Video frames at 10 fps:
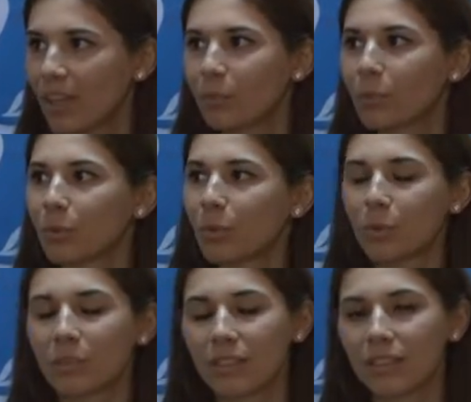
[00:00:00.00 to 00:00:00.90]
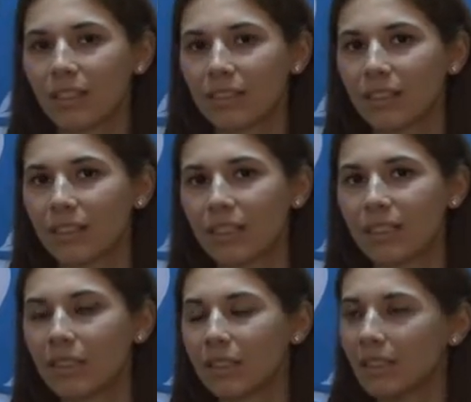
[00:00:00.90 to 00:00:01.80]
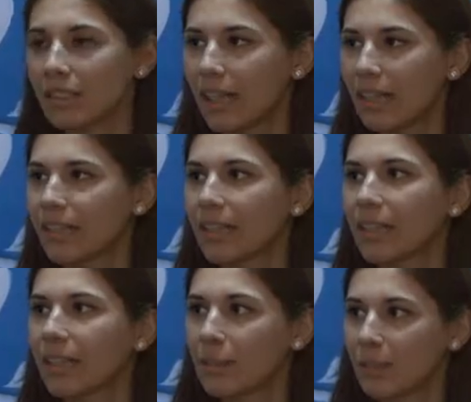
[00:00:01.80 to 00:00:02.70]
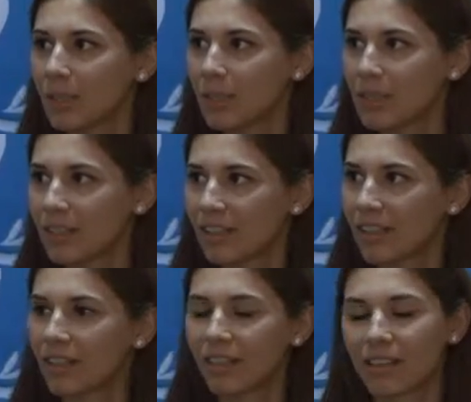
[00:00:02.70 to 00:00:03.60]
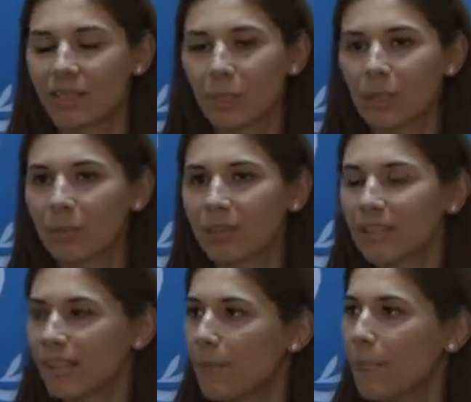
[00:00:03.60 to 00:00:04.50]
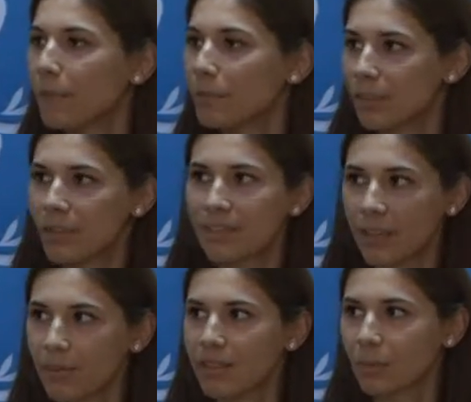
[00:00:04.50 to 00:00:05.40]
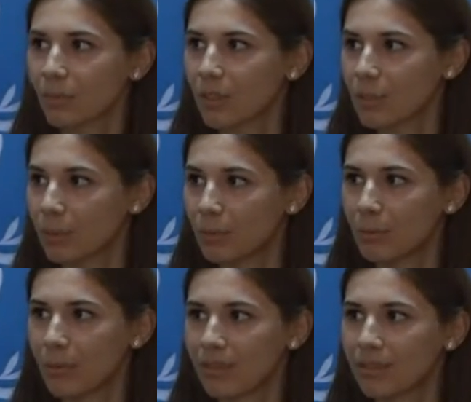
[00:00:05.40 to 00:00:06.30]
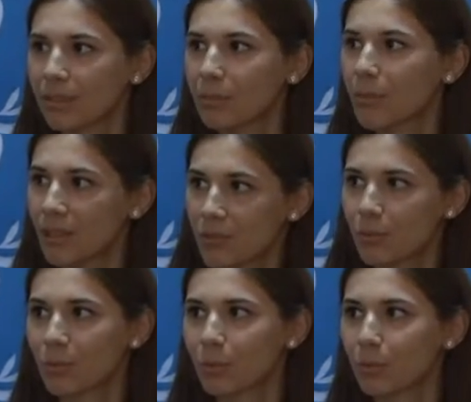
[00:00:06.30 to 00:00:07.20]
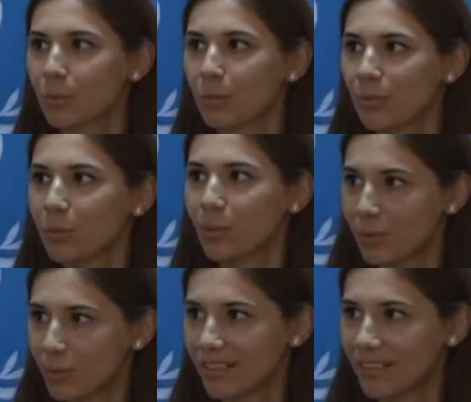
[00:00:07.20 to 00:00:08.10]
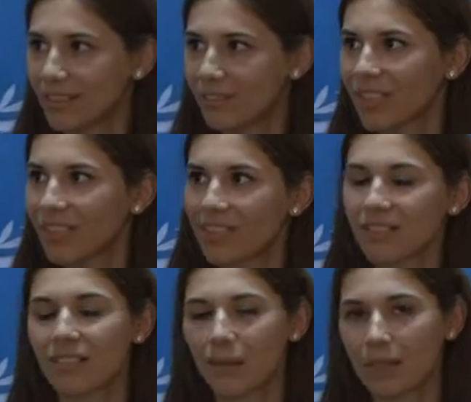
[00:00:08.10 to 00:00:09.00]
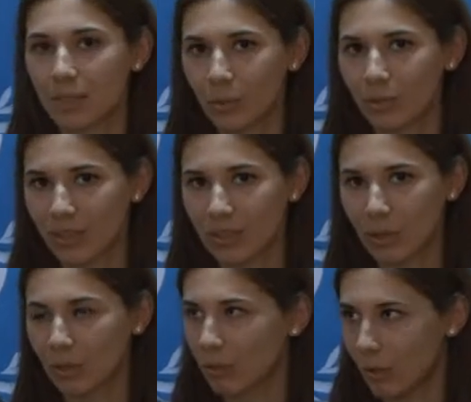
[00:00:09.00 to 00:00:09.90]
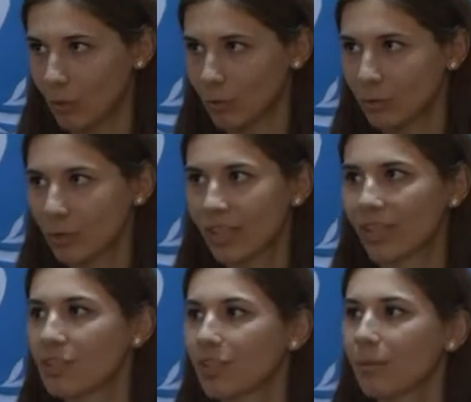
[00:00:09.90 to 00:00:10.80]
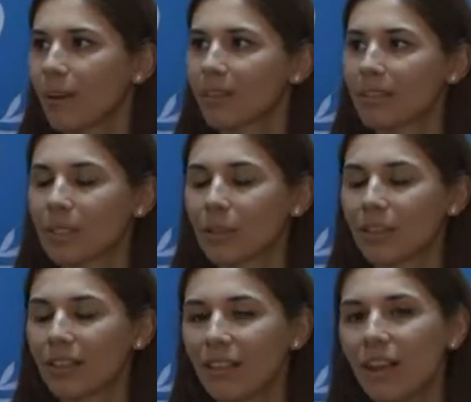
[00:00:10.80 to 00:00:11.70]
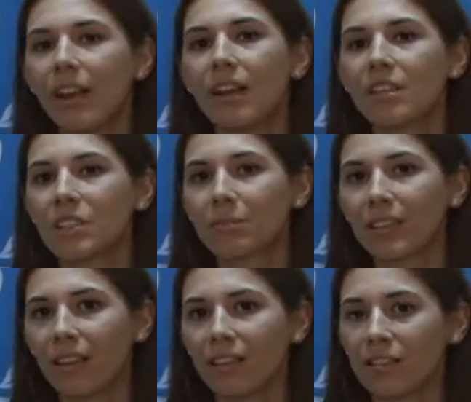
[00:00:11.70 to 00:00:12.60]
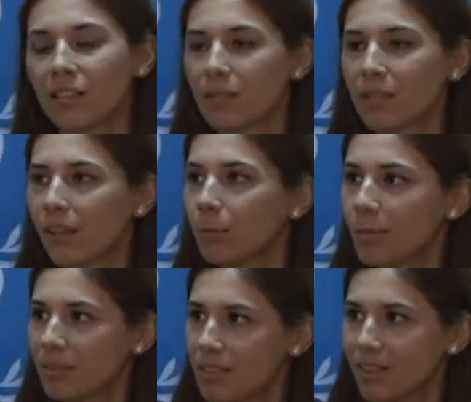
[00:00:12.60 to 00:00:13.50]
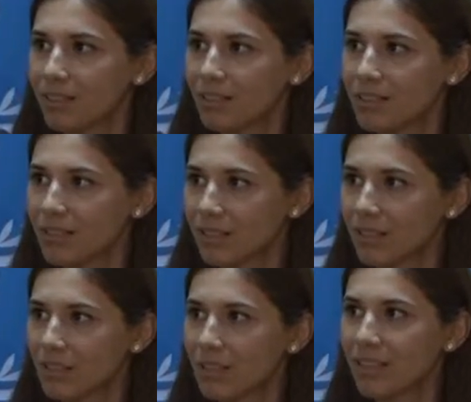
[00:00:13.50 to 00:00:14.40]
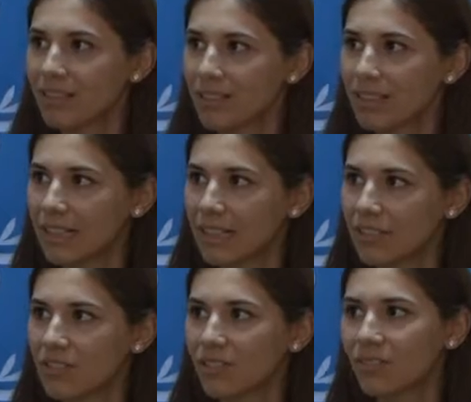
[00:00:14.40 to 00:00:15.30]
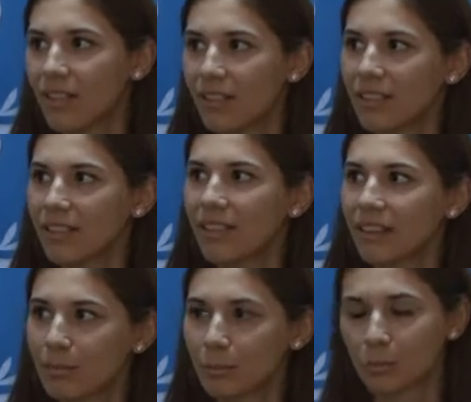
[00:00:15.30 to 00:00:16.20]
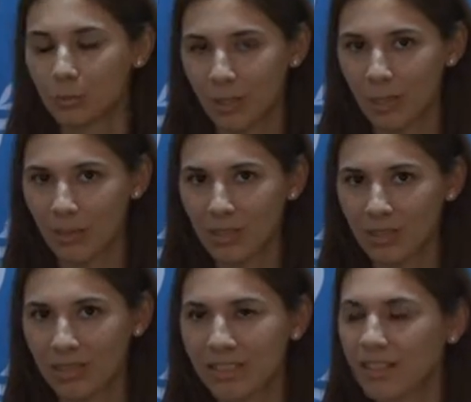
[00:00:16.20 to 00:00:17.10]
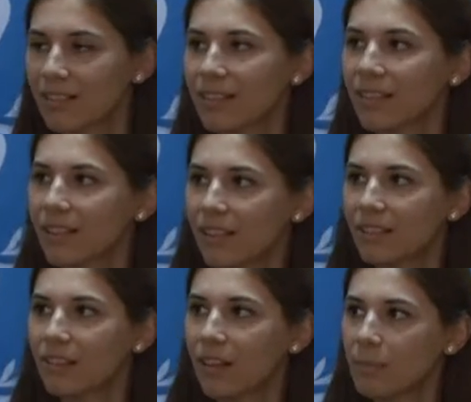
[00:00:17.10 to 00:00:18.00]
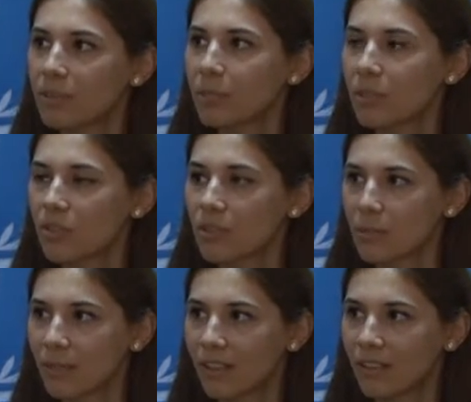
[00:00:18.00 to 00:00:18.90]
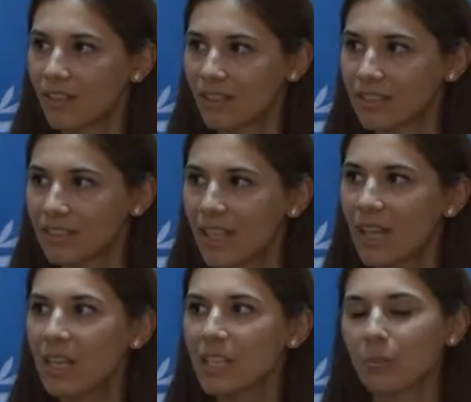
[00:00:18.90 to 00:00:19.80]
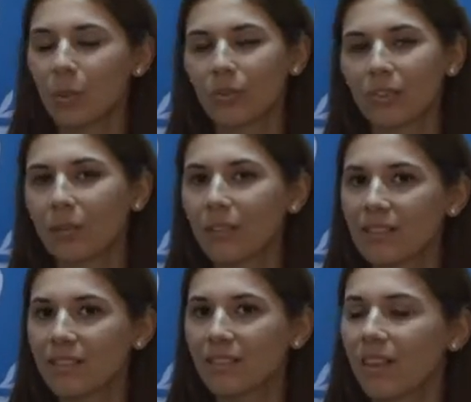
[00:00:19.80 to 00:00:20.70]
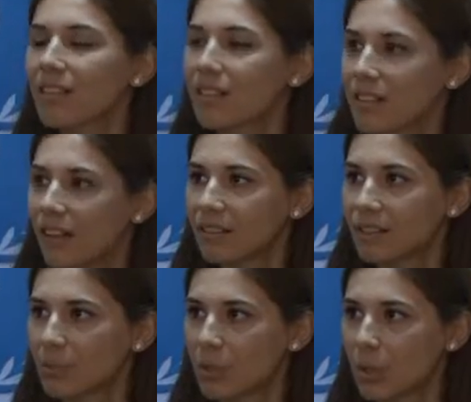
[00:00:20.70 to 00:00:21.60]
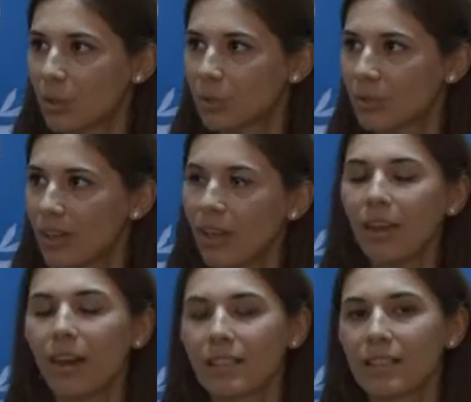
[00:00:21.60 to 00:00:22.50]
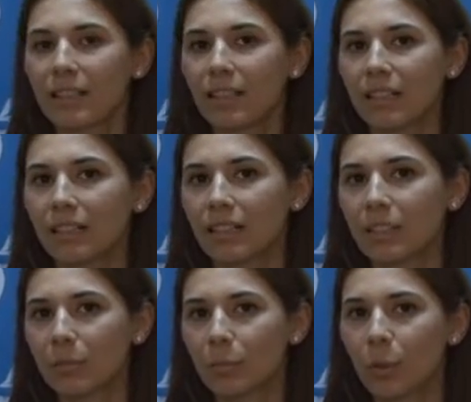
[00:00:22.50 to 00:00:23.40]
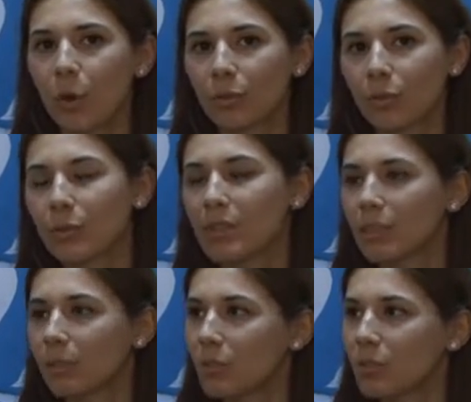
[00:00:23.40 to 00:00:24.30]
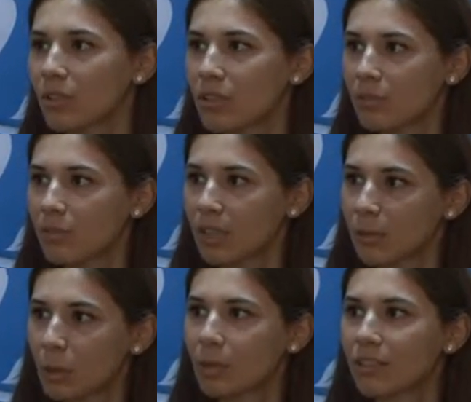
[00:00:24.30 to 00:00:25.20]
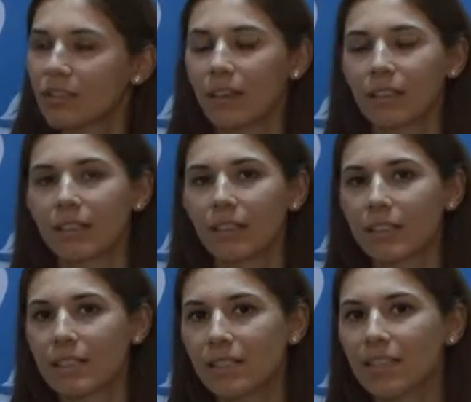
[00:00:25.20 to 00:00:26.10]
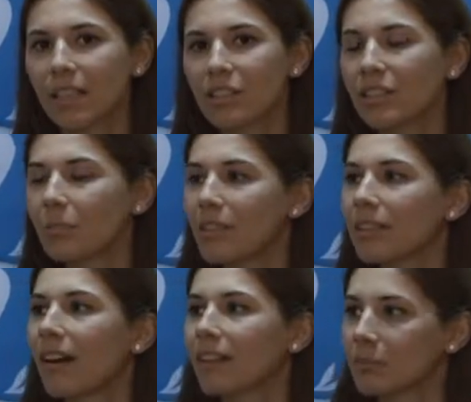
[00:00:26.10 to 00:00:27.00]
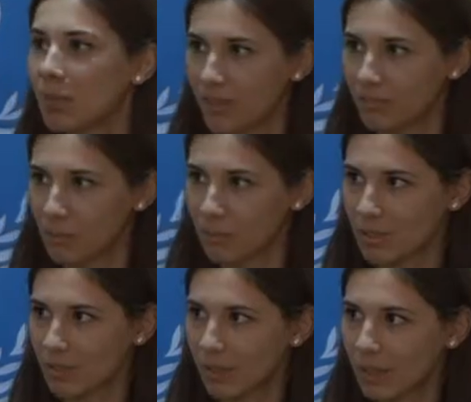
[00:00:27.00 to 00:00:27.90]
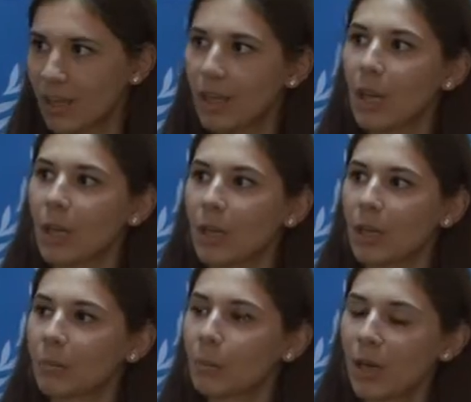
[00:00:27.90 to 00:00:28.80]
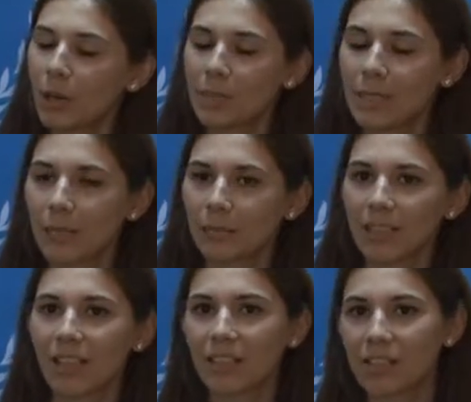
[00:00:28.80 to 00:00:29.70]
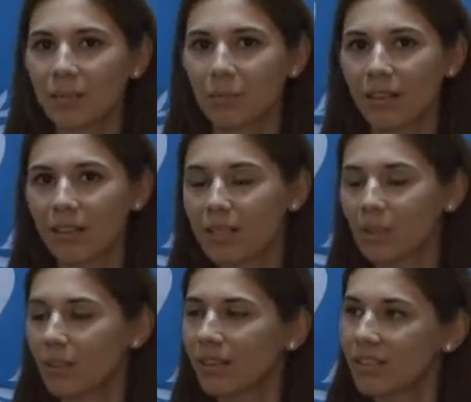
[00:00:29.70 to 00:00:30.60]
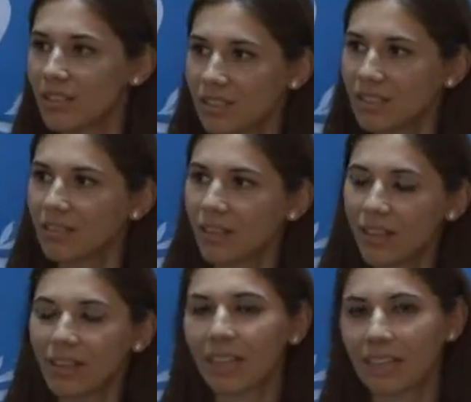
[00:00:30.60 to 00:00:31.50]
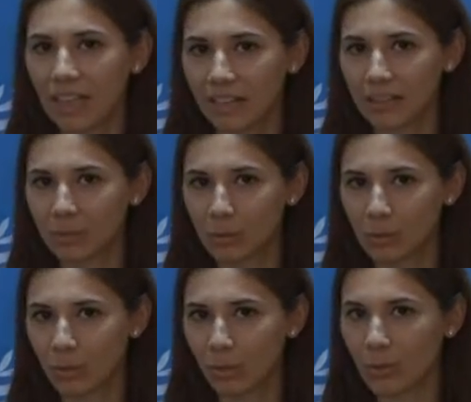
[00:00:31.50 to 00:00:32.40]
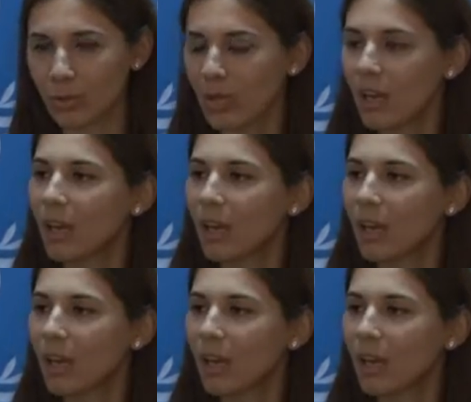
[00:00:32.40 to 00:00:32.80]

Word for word: Evet. Bu konuda daha da iyi yerlere gelebilmek için yaz döneminde Eurodes temas noktası olabilmek adına bir başvuruda bulunduk ve bu kabul edildi ve ikinci temas noktası olduk gençlik evet. merkezi olarak. Şimdi gençlerimize Avrupa fırsatlarını tanıtıcı etkinlikler için faaliyetlerde bulunmaya başladık. Zaten yerelde yaptığımız çalışmalar vardı. Şimdi onları birazcık daha hızlandırmış olduk. Hatta e, bu 19-23 Kasım 2012 tarihleri arasında gençlik bilgilendirme haftamız var. Evet. E, bu kapsamda gençlik merkezi olarak çeşitli faaliyetlerde bulunuyoruz.